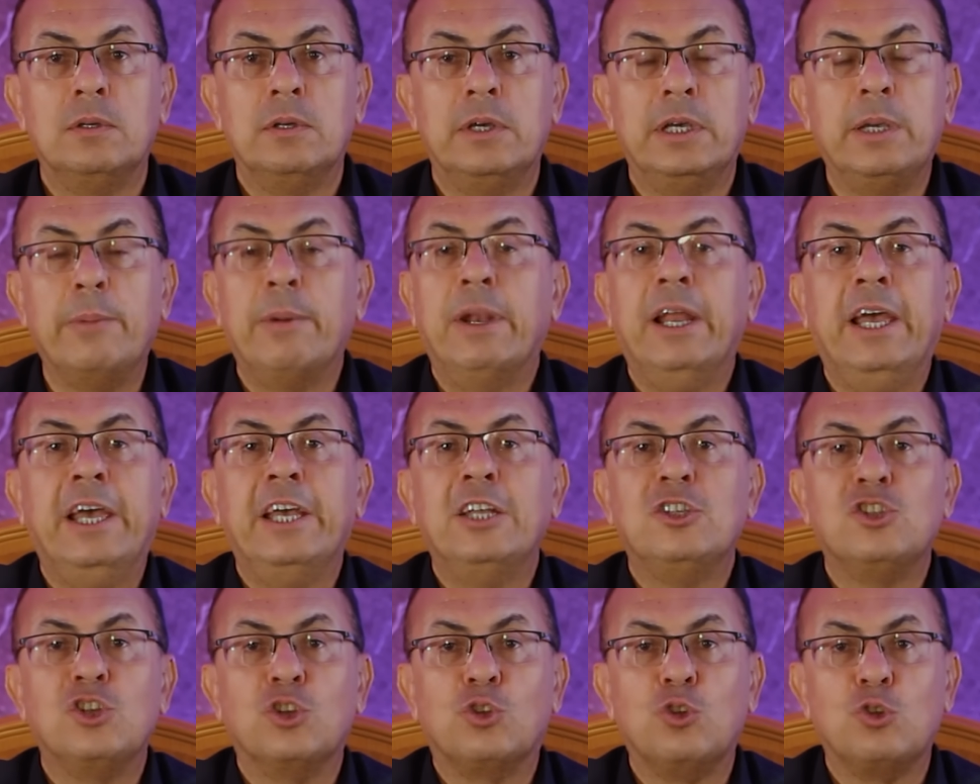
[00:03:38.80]
هي ما
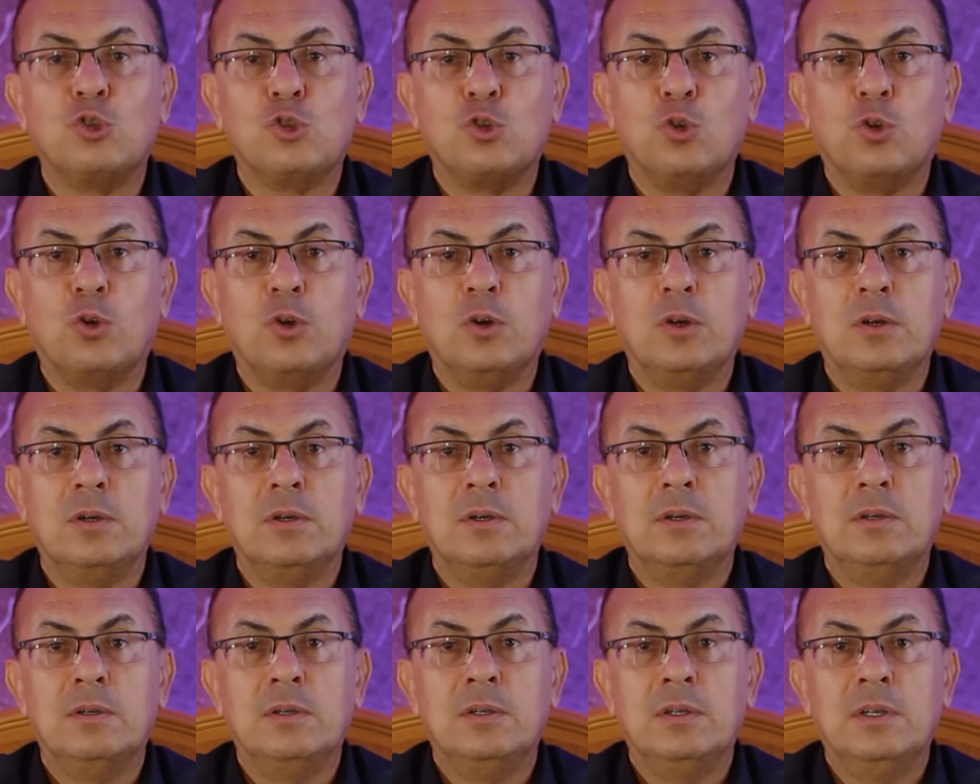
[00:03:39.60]
لحقتش تصرخ
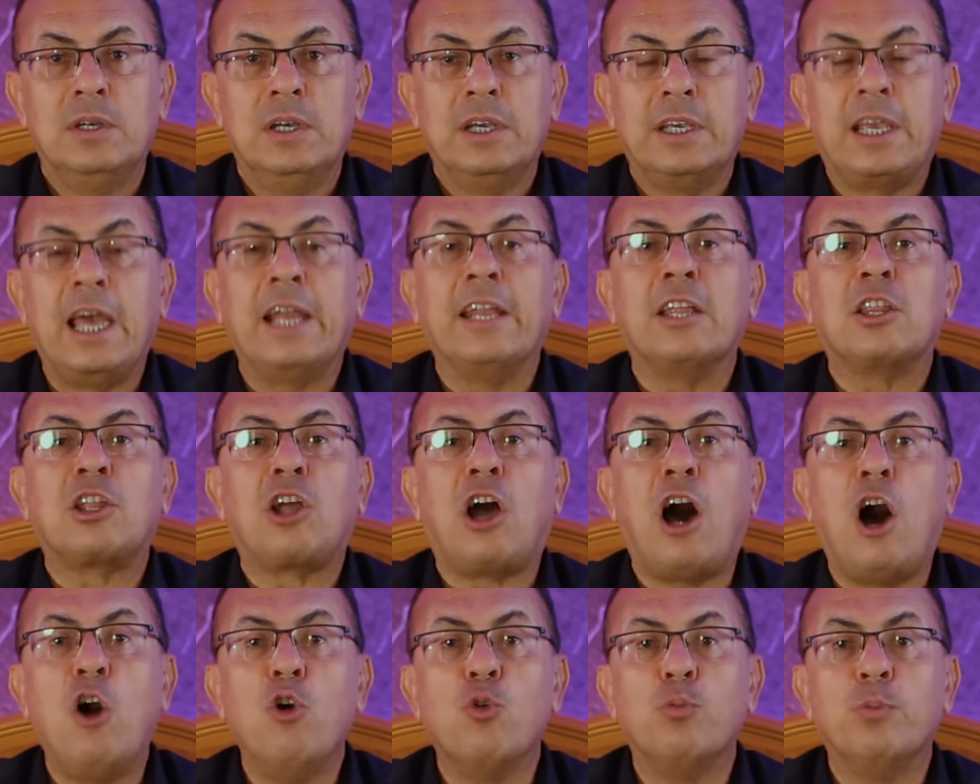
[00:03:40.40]

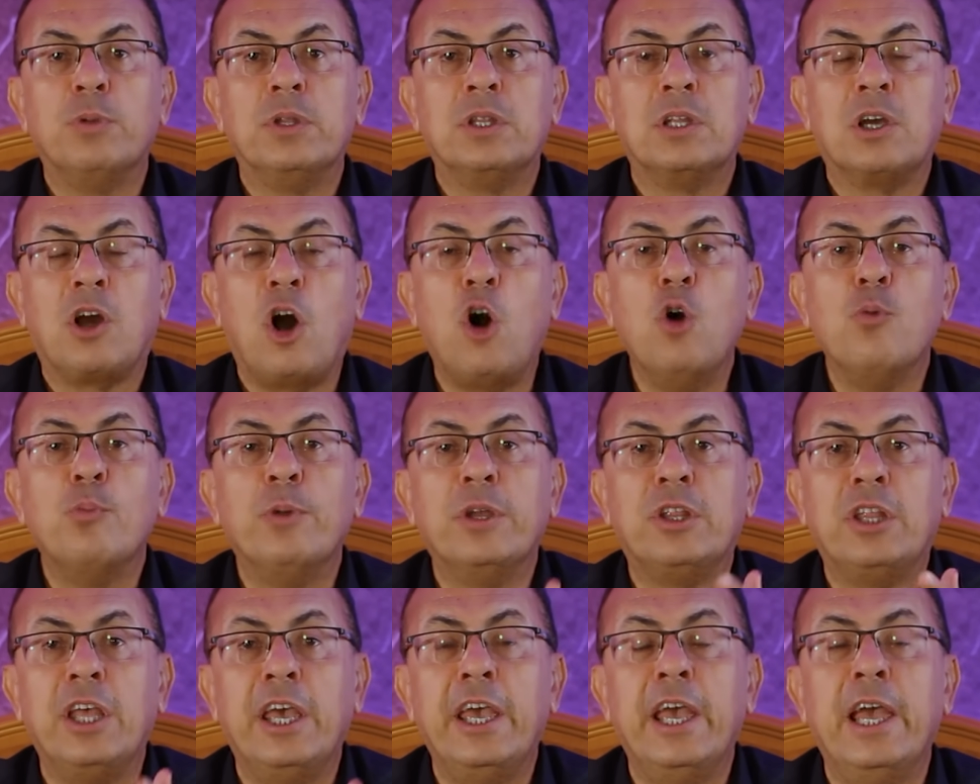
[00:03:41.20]
كانت قوم
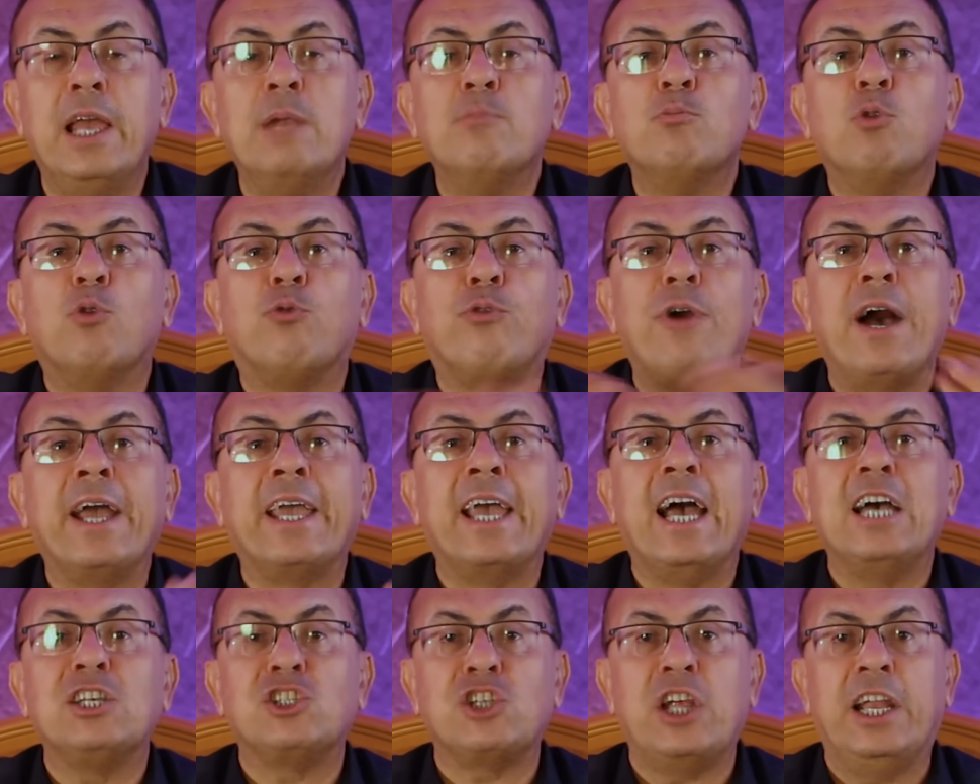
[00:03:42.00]
قومة ايه
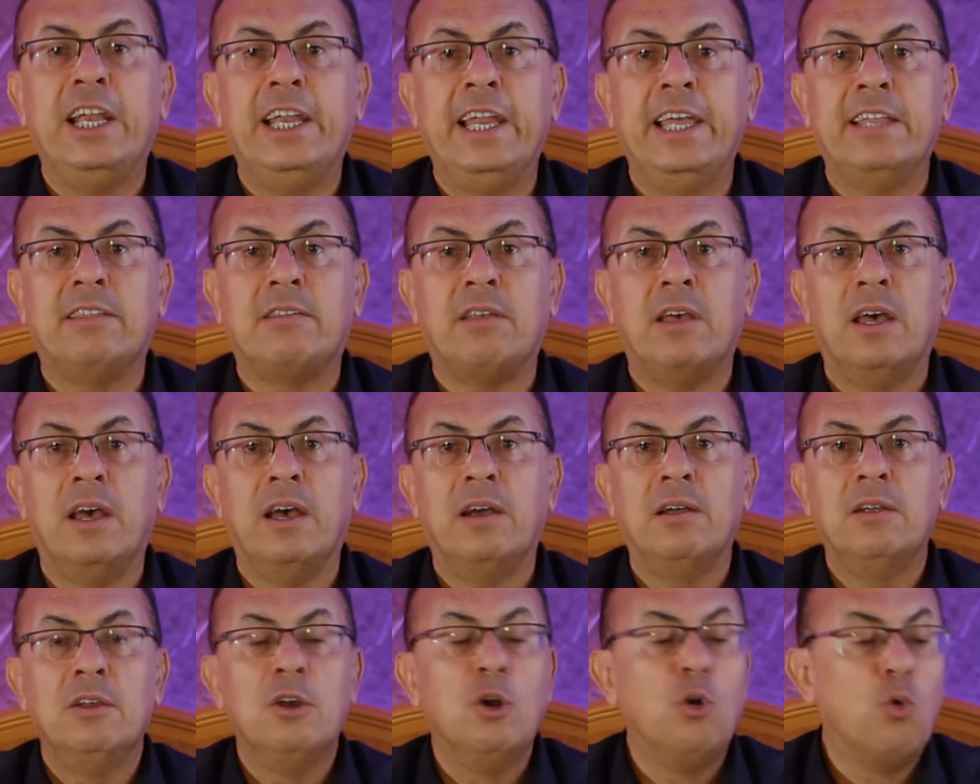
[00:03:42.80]
المفاجأة
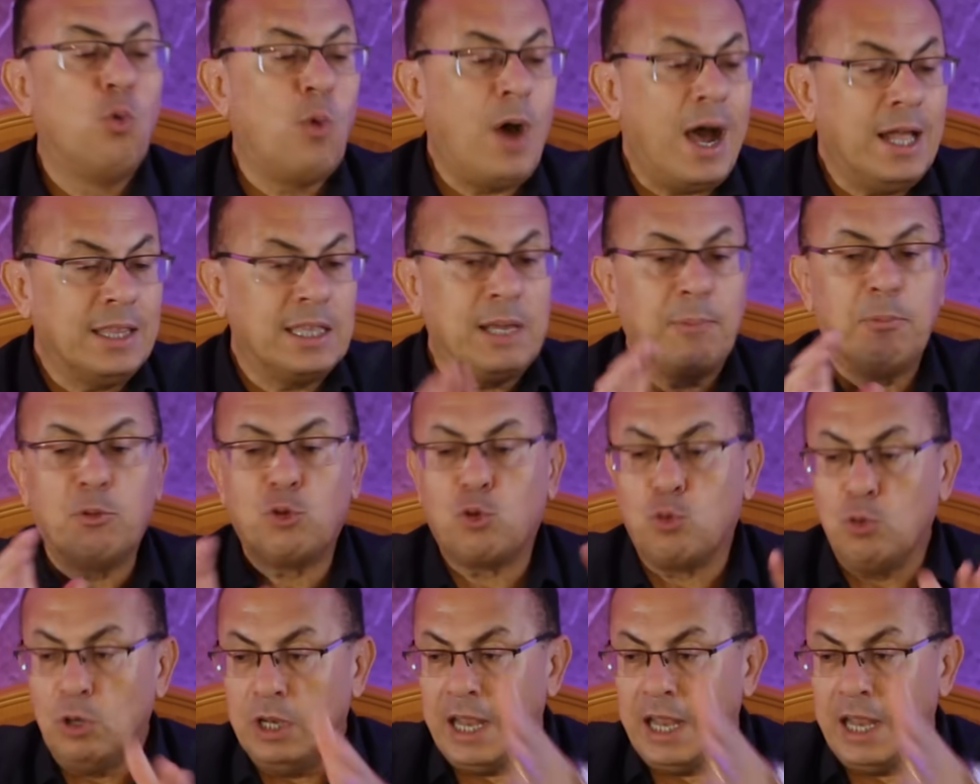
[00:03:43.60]
شلتها واحدة بت...